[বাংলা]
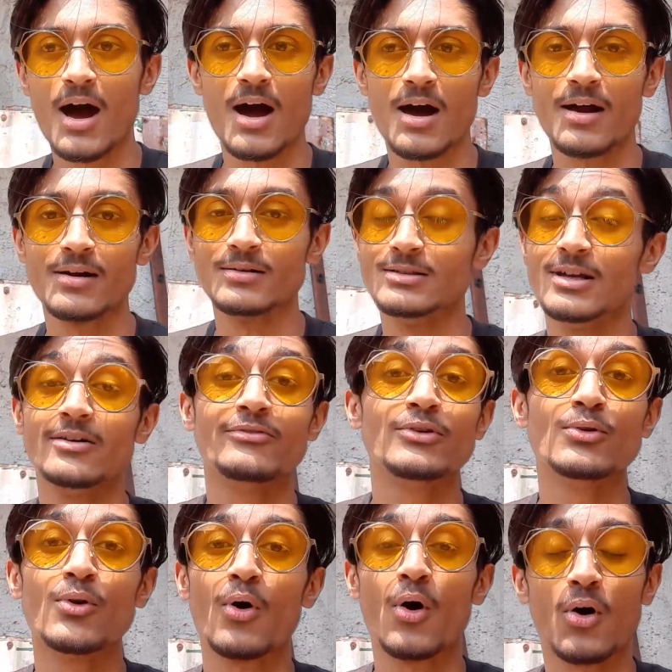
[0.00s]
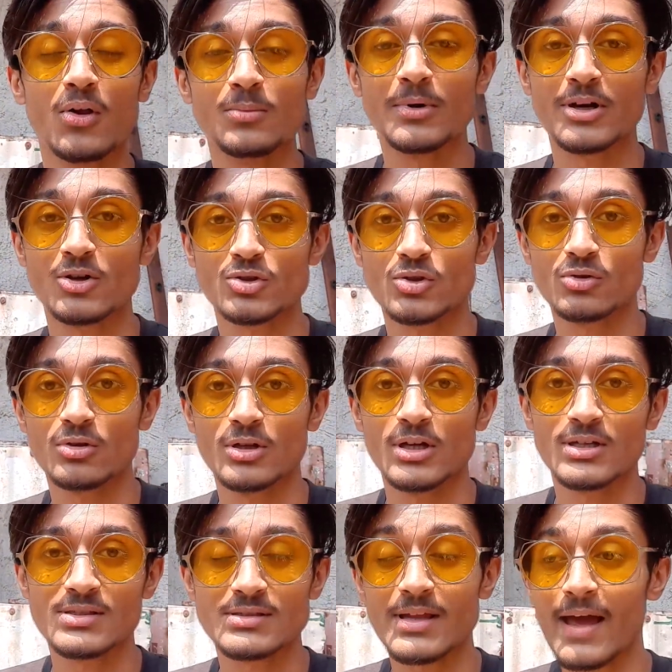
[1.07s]
আর লাভ ইউ অল মাই রসগোল্লা
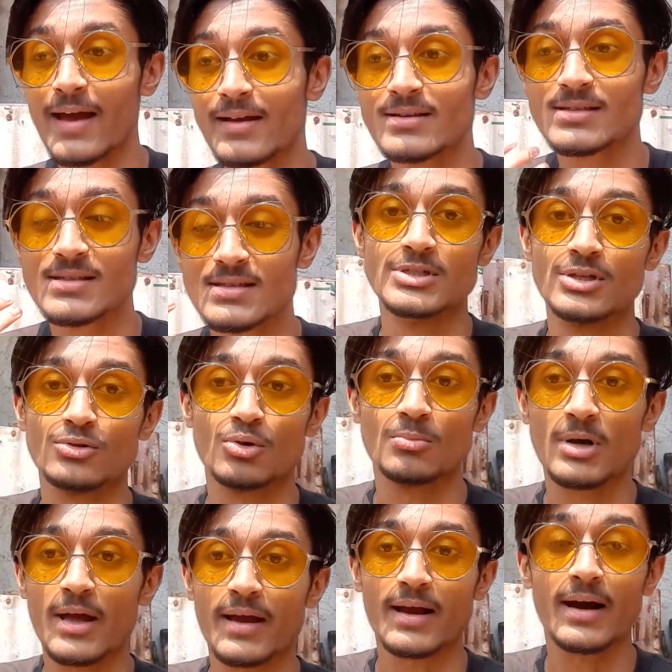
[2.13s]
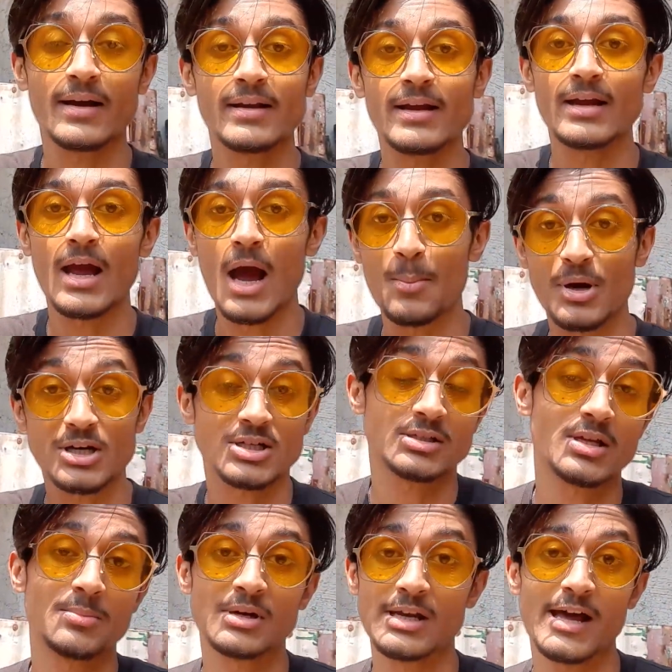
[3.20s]
আল্লাহ থ্যাংকস যে তোমরা এখানে আমার
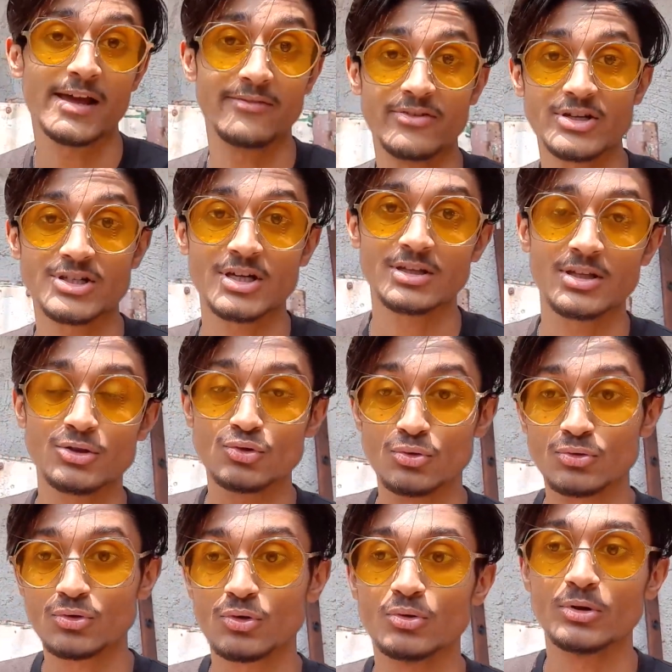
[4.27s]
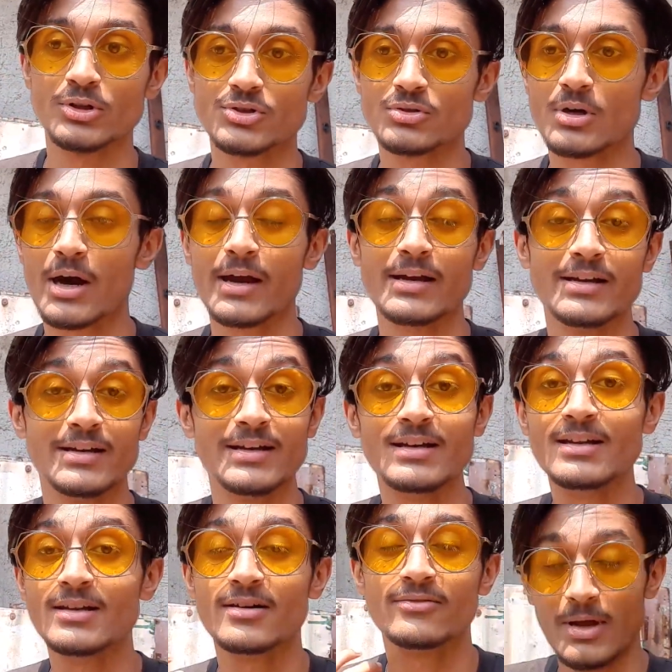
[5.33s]
সাথে আমার লাইফের সাথে যুক্ত রয়েছো আই
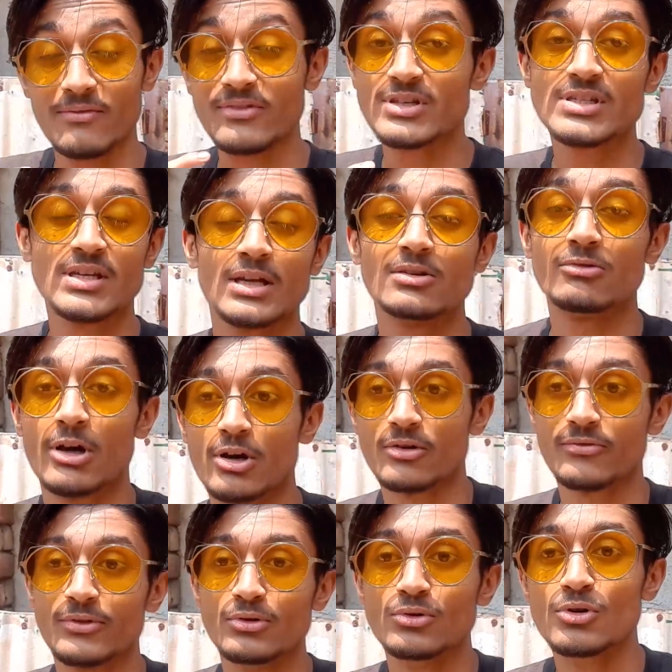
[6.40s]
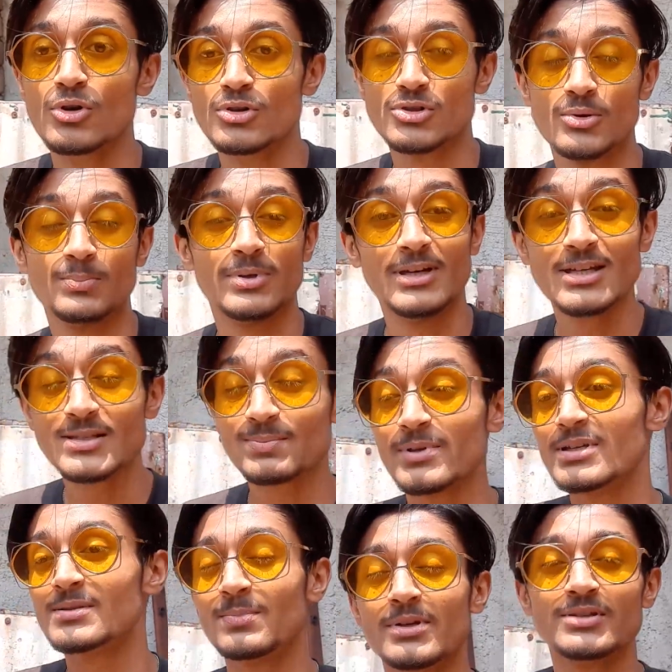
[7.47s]
রিয়েলি লাভ এভরি সিঙ্গেল ওয়ান অফ ইউ সো প্লিজ
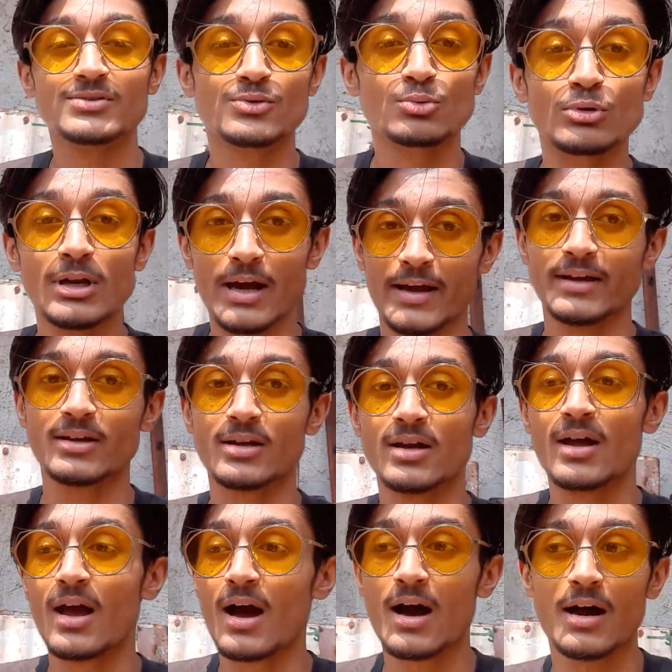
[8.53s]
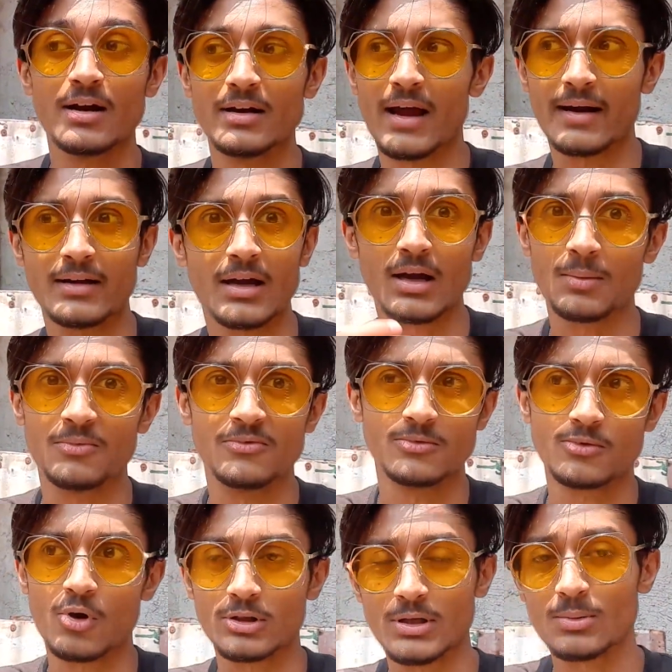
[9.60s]
প্লিজ প্লিজ ডু লাইক আর একটা
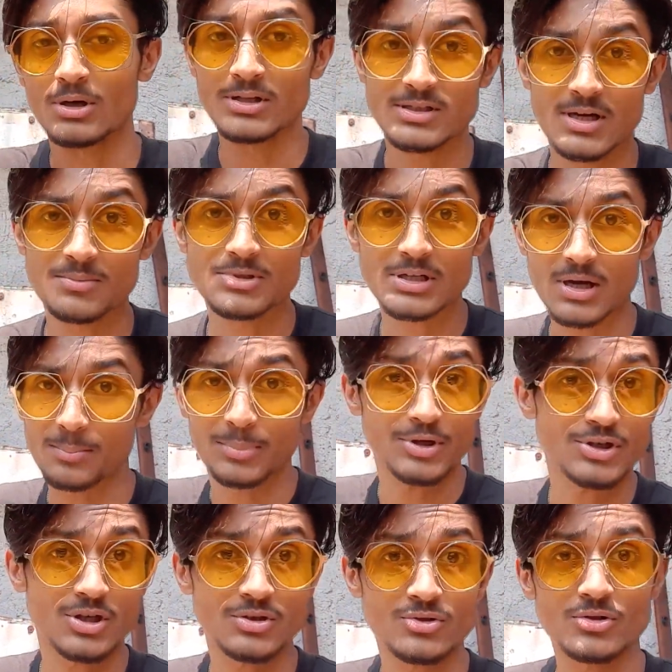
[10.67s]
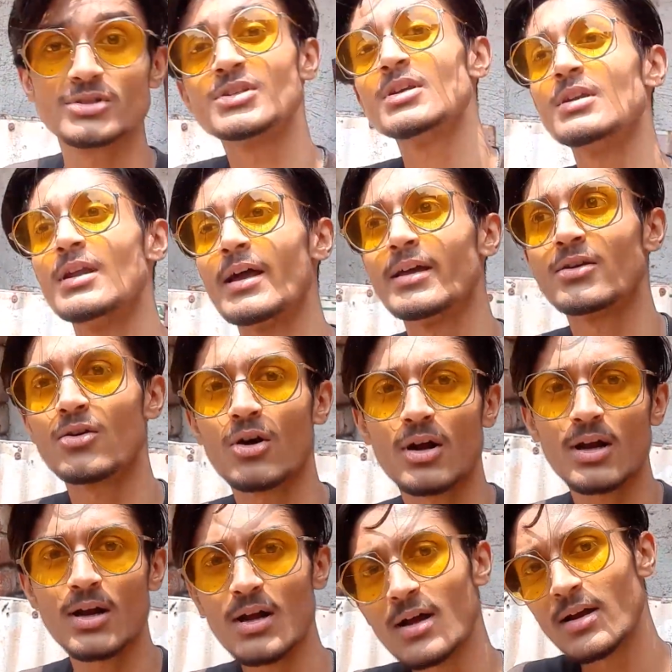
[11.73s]
কথা বলেছিলাম যে কম্পিটিশন চলছে লাইক
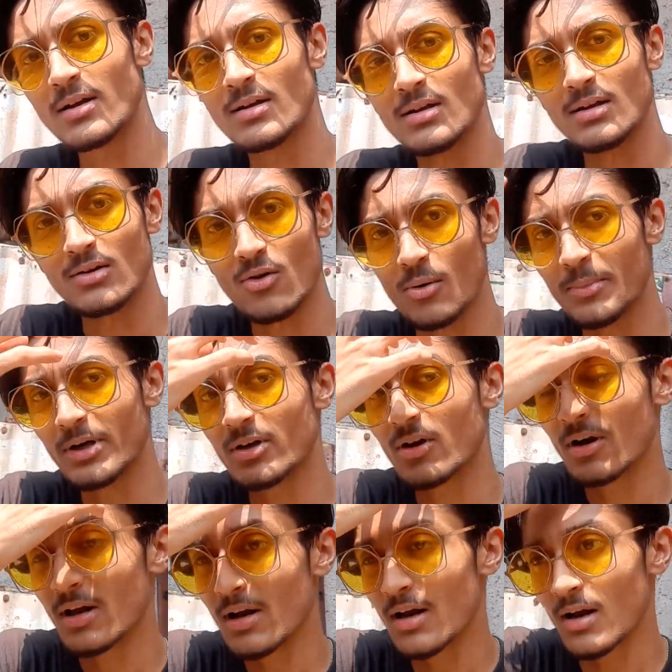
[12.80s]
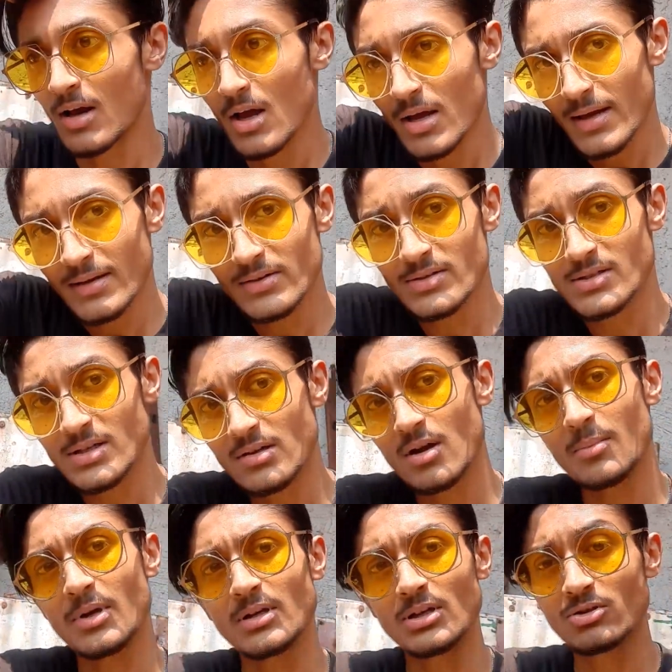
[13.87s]
করার আর কমেন্ট করার আর ইন্টারেস্টিং
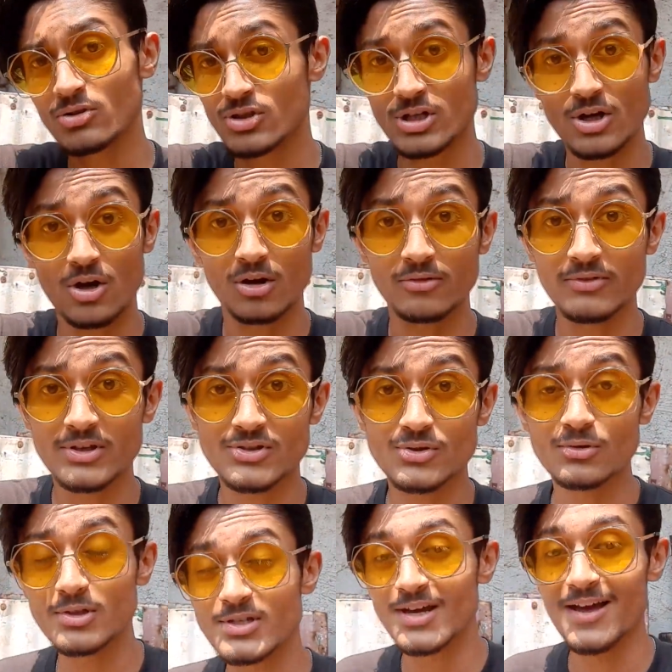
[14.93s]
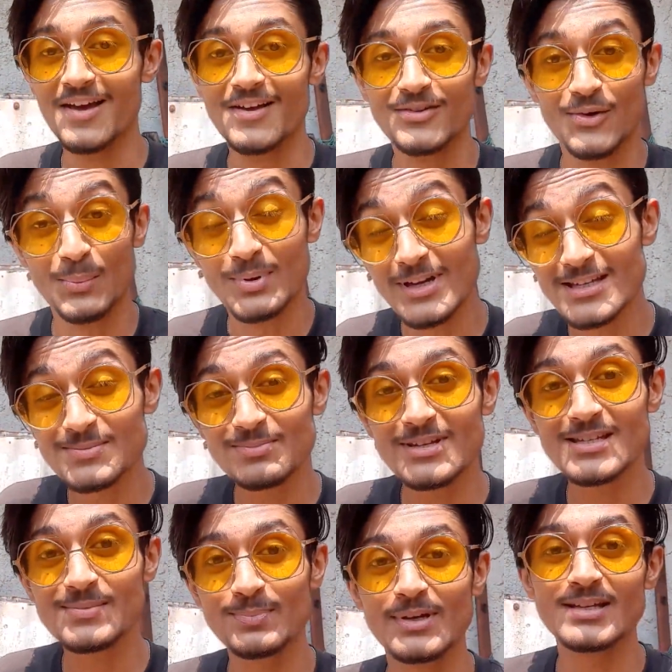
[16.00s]
কমেন্টের তো সেটা অলওয়েজ চলছে তো প্লিজ
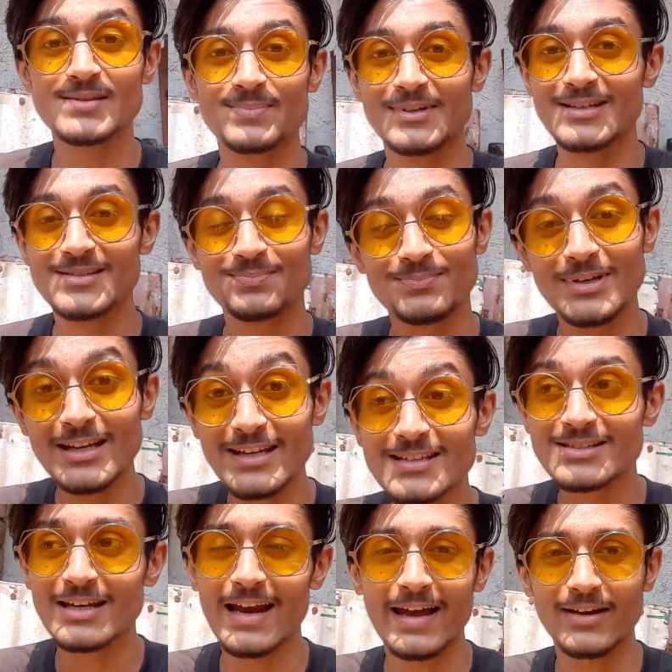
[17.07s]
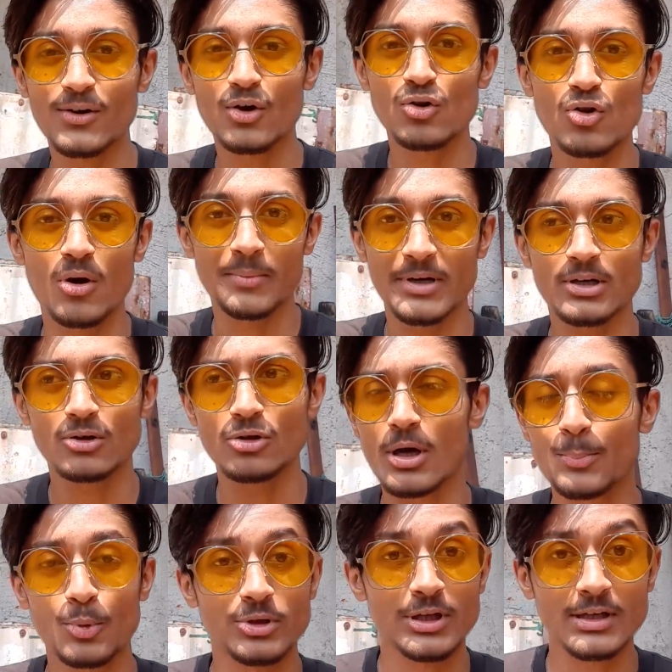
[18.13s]
প্লিজ প্লিজ প্লিজ প্লিজ লাইক করো কমেন্ট করো আর
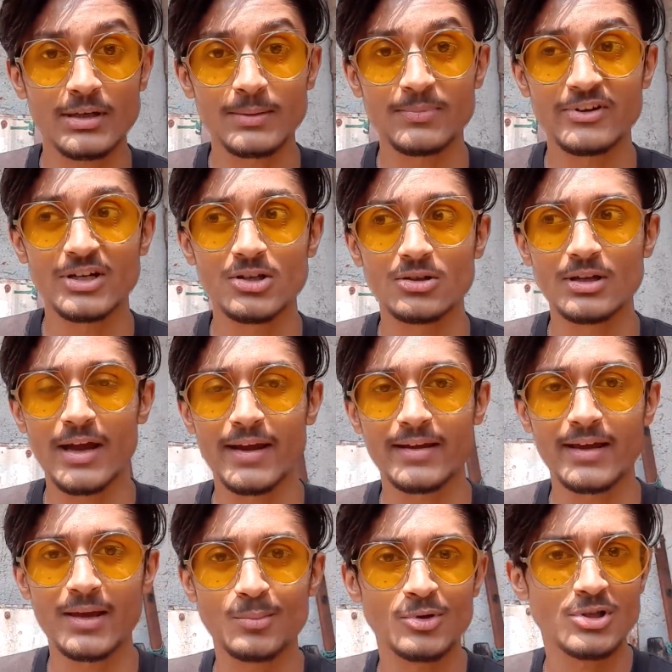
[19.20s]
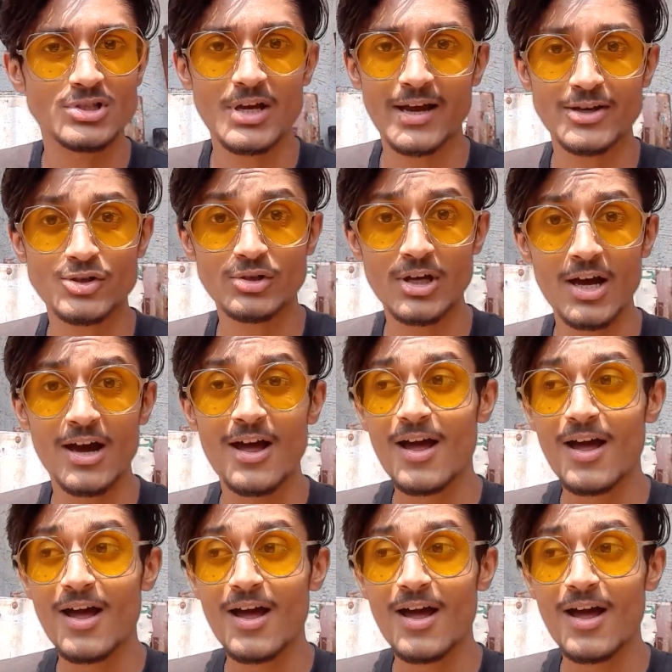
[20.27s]
প্রত্যেকটা ভিডিও লাইক এম হচ্ছে একশোটা